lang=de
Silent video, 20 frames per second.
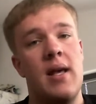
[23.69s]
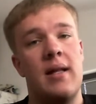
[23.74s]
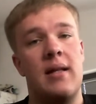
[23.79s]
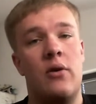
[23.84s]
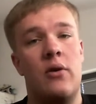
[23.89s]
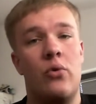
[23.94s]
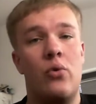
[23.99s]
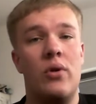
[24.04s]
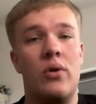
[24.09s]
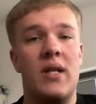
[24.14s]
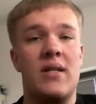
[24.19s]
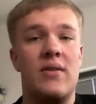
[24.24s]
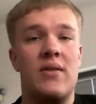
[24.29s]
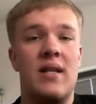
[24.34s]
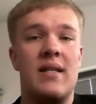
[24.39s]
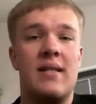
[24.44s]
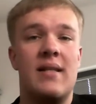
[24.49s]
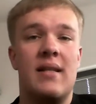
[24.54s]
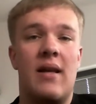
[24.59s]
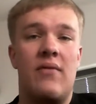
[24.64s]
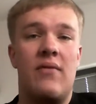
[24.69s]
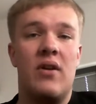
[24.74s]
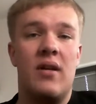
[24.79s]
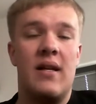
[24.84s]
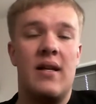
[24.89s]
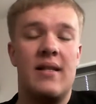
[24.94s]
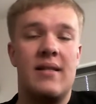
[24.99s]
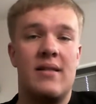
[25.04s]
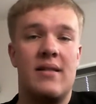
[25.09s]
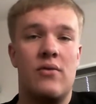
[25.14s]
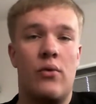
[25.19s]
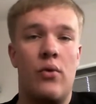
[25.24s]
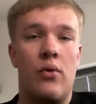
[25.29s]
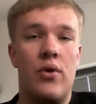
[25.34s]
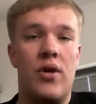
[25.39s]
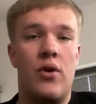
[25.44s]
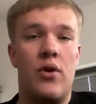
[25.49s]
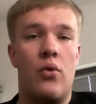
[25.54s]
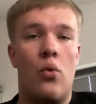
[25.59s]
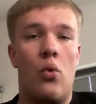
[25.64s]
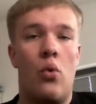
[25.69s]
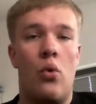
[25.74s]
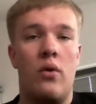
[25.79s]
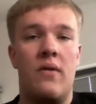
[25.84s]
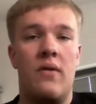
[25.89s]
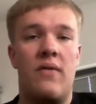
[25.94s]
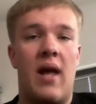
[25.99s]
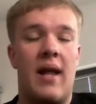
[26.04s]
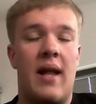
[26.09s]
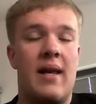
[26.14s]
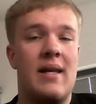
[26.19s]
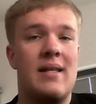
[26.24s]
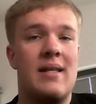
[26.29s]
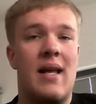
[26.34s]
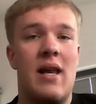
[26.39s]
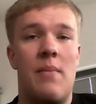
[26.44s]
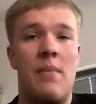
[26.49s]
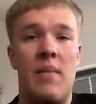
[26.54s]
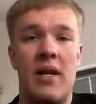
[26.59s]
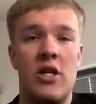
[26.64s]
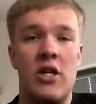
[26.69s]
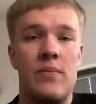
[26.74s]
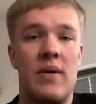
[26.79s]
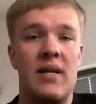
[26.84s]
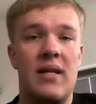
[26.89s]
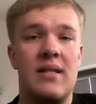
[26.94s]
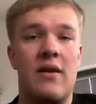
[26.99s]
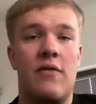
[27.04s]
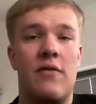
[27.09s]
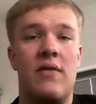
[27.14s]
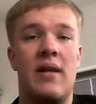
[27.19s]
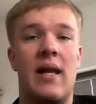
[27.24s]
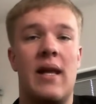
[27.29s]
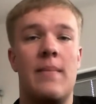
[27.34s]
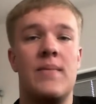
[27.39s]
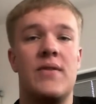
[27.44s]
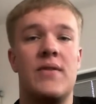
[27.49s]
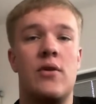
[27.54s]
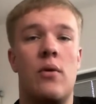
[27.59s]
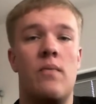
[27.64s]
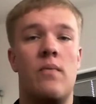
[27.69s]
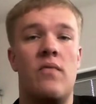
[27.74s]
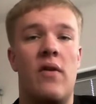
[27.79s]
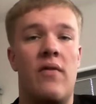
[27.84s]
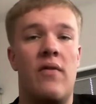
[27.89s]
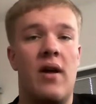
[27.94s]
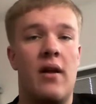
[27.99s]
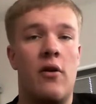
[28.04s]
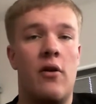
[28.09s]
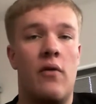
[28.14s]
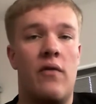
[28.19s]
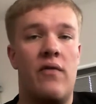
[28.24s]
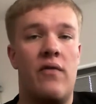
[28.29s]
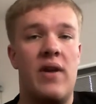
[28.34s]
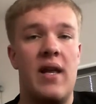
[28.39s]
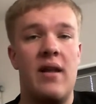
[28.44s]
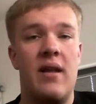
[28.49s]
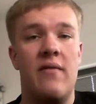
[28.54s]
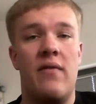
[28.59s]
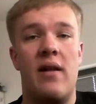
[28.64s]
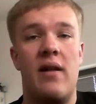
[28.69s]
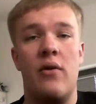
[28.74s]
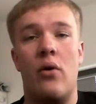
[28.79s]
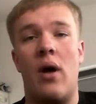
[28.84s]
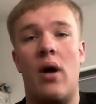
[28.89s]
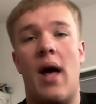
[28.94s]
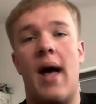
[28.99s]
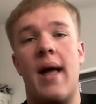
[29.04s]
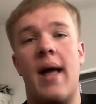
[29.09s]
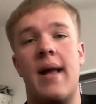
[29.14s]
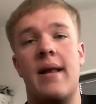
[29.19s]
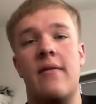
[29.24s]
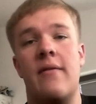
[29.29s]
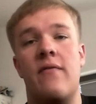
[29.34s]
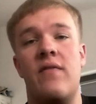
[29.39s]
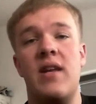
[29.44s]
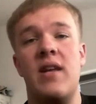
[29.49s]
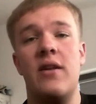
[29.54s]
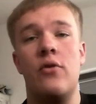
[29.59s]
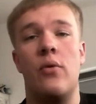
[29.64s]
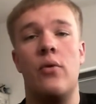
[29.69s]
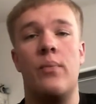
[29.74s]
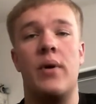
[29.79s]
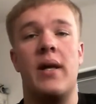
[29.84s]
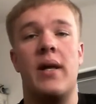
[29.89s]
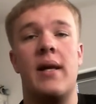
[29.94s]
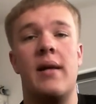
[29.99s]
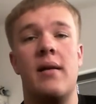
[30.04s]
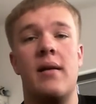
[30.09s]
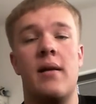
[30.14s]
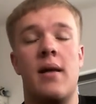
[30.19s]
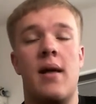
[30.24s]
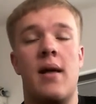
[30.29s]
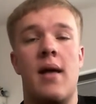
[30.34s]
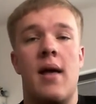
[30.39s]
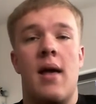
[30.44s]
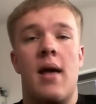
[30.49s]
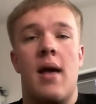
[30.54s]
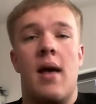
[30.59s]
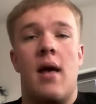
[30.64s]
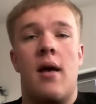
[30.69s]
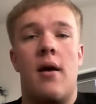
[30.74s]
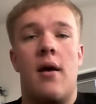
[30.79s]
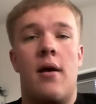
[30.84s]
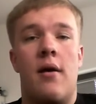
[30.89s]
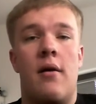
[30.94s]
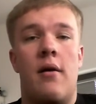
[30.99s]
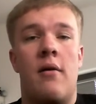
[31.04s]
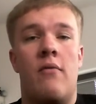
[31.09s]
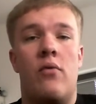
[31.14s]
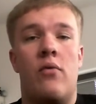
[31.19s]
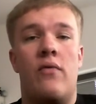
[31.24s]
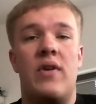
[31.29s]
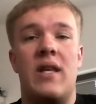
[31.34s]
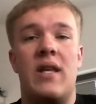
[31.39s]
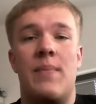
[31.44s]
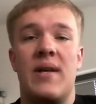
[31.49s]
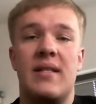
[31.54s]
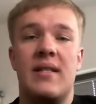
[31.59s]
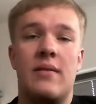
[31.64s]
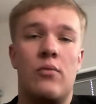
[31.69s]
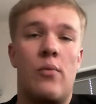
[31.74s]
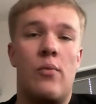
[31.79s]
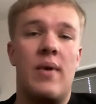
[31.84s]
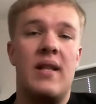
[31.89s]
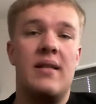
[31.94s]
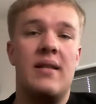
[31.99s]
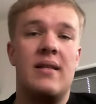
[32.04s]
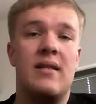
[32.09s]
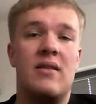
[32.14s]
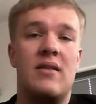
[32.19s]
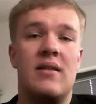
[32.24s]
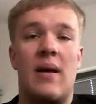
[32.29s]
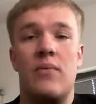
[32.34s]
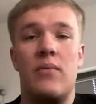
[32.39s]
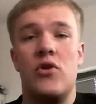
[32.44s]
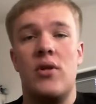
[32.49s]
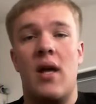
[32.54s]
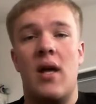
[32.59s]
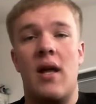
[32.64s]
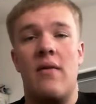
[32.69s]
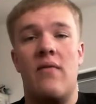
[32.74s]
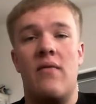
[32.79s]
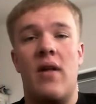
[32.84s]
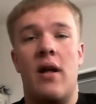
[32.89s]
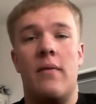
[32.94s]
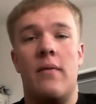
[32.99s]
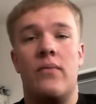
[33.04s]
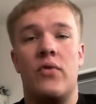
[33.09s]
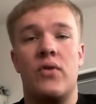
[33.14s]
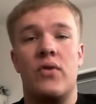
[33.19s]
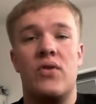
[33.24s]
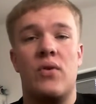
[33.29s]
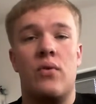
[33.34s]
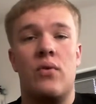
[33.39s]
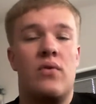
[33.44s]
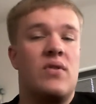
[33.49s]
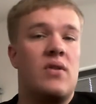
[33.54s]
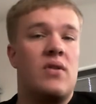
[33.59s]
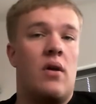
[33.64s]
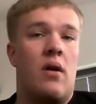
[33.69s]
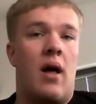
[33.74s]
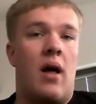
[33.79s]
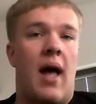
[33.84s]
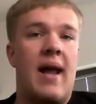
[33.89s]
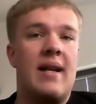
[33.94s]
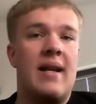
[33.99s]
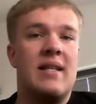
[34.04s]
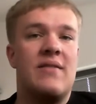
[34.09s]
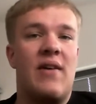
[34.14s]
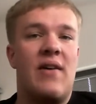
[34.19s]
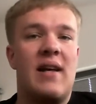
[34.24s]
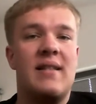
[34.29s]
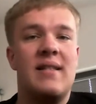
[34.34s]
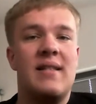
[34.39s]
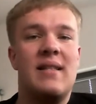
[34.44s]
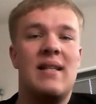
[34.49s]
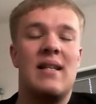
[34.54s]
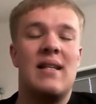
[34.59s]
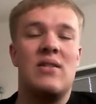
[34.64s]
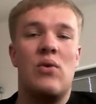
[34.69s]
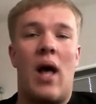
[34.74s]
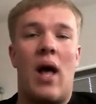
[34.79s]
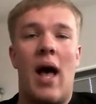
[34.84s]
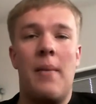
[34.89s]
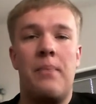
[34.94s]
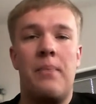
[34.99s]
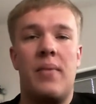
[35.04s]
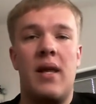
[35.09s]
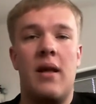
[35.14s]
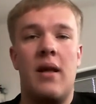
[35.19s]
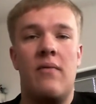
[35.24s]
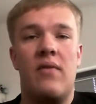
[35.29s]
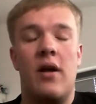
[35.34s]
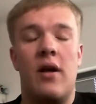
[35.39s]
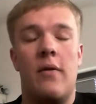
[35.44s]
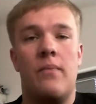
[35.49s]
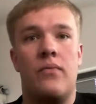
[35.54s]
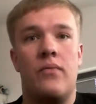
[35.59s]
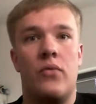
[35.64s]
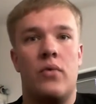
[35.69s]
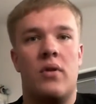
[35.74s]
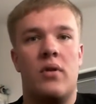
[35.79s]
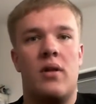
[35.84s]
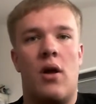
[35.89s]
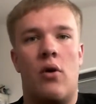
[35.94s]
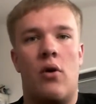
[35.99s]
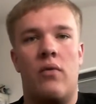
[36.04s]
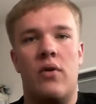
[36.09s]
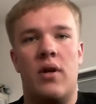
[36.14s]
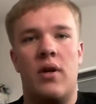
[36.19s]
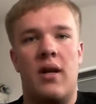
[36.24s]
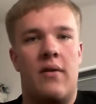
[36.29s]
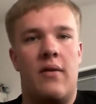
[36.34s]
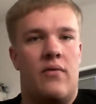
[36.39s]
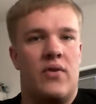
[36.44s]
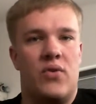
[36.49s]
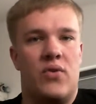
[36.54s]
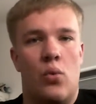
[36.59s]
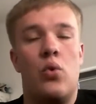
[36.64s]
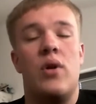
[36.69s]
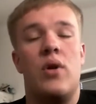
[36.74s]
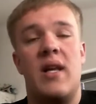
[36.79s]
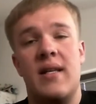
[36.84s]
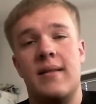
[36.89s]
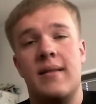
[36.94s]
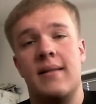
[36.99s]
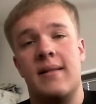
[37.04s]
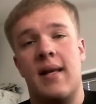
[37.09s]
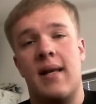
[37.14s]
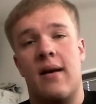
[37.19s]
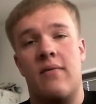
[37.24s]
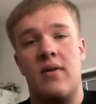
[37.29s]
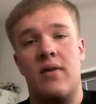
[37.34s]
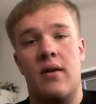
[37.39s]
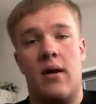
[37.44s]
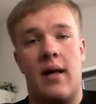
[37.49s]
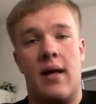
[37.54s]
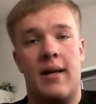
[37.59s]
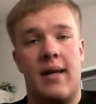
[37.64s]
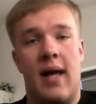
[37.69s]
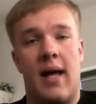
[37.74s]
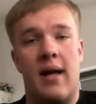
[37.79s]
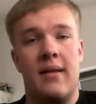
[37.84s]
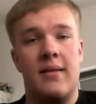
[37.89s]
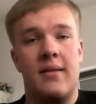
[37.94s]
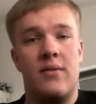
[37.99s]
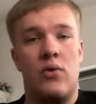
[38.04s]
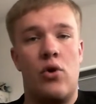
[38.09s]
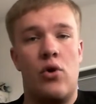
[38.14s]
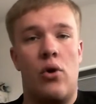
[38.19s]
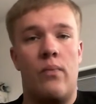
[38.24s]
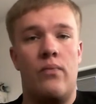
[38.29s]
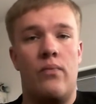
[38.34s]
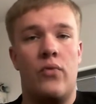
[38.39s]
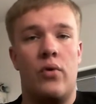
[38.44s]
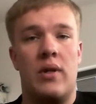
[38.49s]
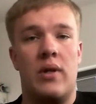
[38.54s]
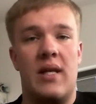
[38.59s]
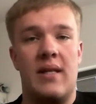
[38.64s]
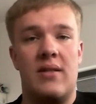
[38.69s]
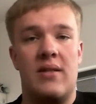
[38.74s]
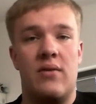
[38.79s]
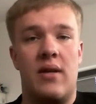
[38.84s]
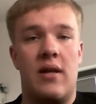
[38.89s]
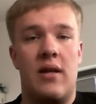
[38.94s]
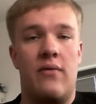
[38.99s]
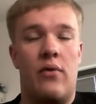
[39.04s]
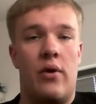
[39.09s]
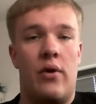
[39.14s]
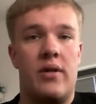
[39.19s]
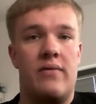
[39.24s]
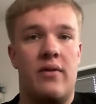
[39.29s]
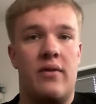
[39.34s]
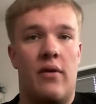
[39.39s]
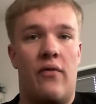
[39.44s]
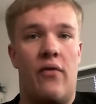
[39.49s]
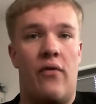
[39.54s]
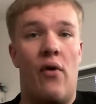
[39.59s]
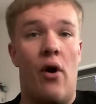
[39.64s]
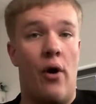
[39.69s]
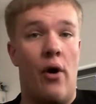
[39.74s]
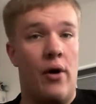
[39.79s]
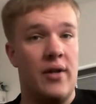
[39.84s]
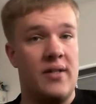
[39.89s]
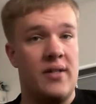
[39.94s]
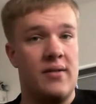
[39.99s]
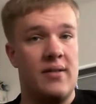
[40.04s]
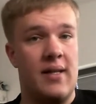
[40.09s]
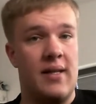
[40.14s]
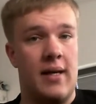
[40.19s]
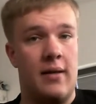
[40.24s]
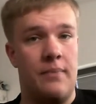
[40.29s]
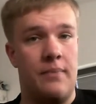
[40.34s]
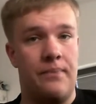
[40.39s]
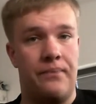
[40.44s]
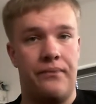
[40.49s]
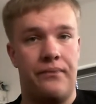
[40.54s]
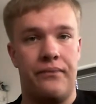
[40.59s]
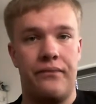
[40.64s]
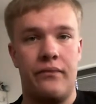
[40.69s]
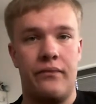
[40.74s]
Der Lokutas und ich sind ja wieder jetzt zurück und wir hatten echt eine Menge Spaß auf der Gamescom. Wir werden auf jeden Fall noch ein Video bringen, äh, wo wir die besten Momente zusammenschneiden werden und so unser eigenes Fazit dazu abgeben werden und auch wieder dann versuchen, nächstes Jahr wieder an Karten zu kommen und hinzugehen, für euch wieder vor Ort zu sein.